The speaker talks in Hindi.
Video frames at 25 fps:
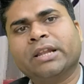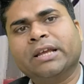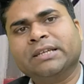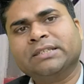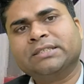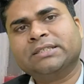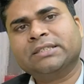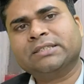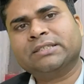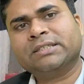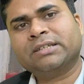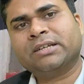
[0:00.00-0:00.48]

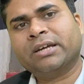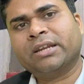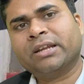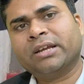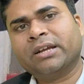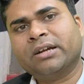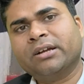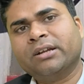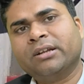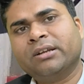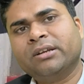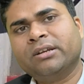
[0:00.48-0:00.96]
ऐसे ऐसे
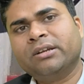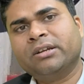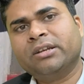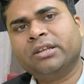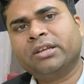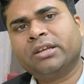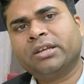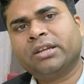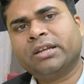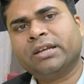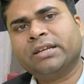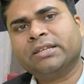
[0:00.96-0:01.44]
करेगा
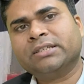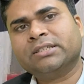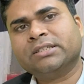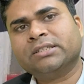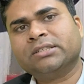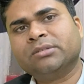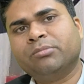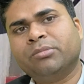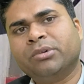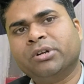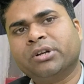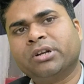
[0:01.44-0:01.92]
ठीक है ना ऐसे
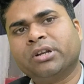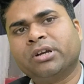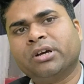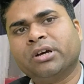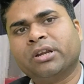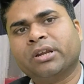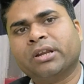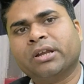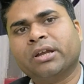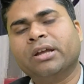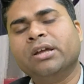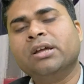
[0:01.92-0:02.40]
ऐसे बर्न
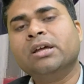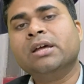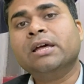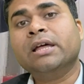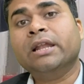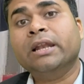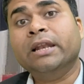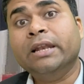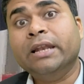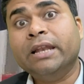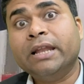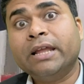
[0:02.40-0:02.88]
कर रहा है
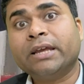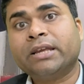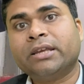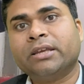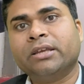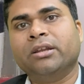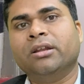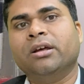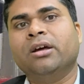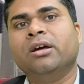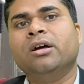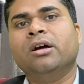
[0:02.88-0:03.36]

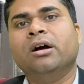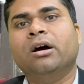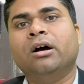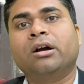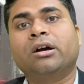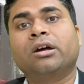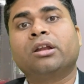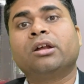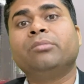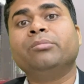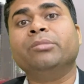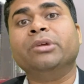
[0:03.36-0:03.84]
लेकिन
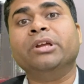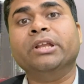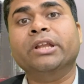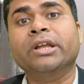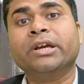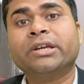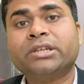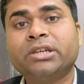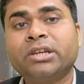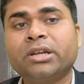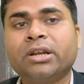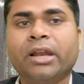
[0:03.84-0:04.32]
अगर हम
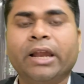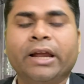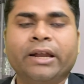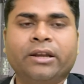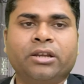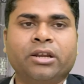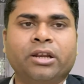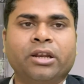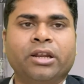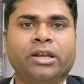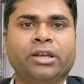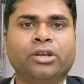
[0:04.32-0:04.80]
इलेक्ट्रिक
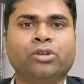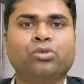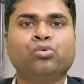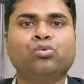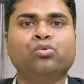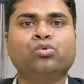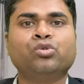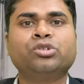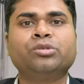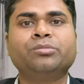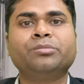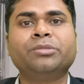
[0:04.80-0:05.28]
लाइटर लेंगे तो
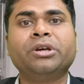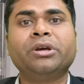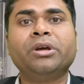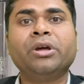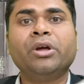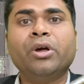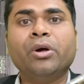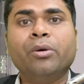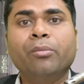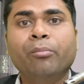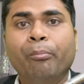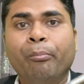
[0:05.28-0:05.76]
उसमें
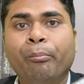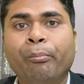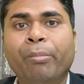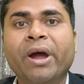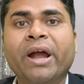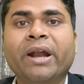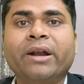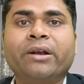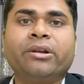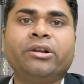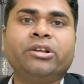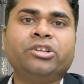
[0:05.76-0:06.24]

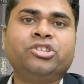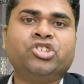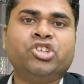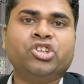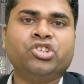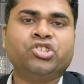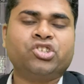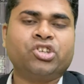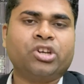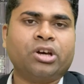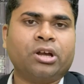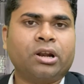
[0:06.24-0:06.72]
बैटरी
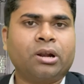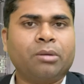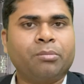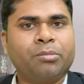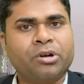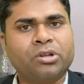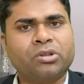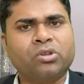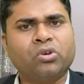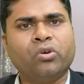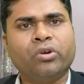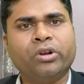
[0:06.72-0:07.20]
चेंज करना
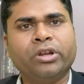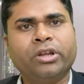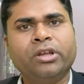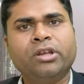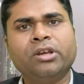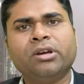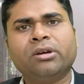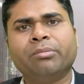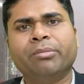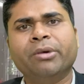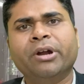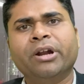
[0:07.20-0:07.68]
पड़ता है और
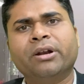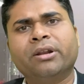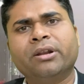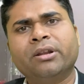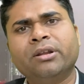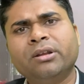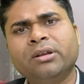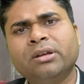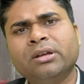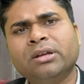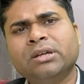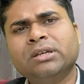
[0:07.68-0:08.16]
एक
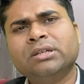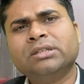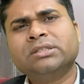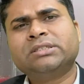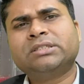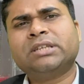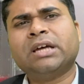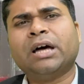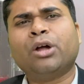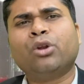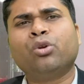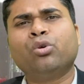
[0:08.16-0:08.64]
बैटरी
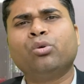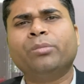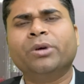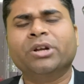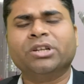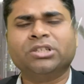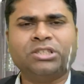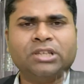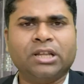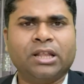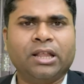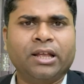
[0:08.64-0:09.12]
सालों
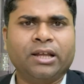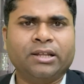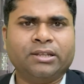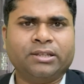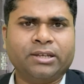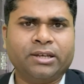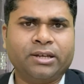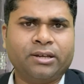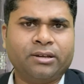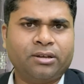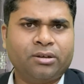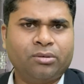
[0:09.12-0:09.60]
भर चल
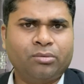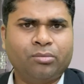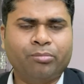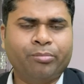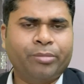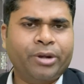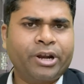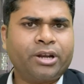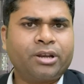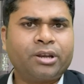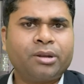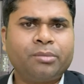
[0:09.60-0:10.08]
जाता है
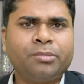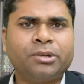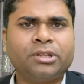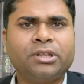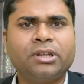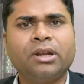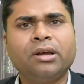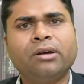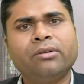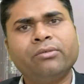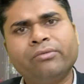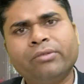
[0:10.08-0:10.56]
बैटरी
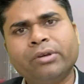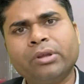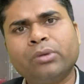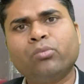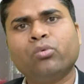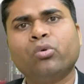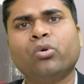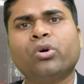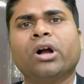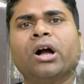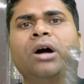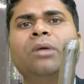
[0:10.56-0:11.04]
बदला फिर
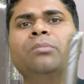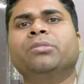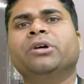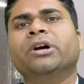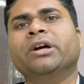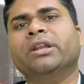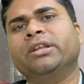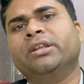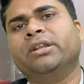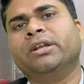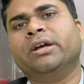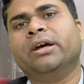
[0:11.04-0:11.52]
वो काम
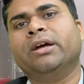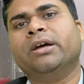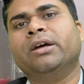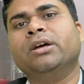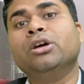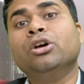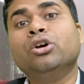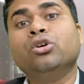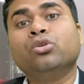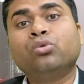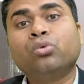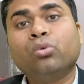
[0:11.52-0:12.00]
कर ही रहा है
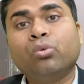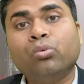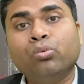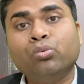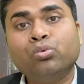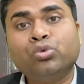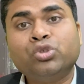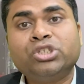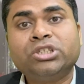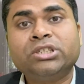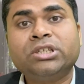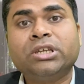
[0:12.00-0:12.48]
तो
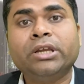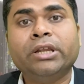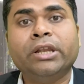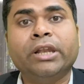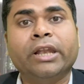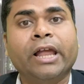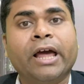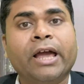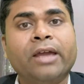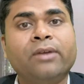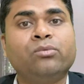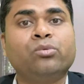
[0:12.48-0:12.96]
उसकी
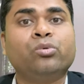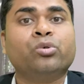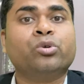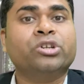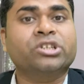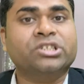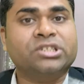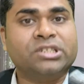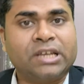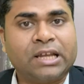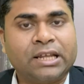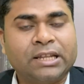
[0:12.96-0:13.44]
लाइफ
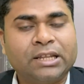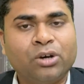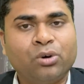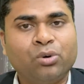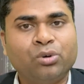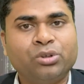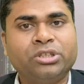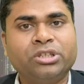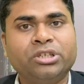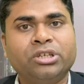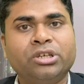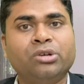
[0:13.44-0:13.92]
थोड़ी ज़्यादा
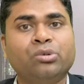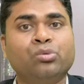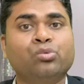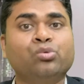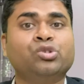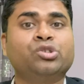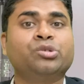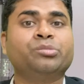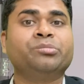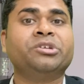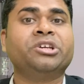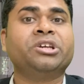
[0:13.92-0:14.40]
होती है
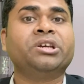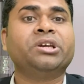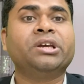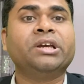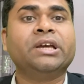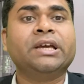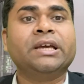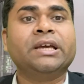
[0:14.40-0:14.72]
उसमें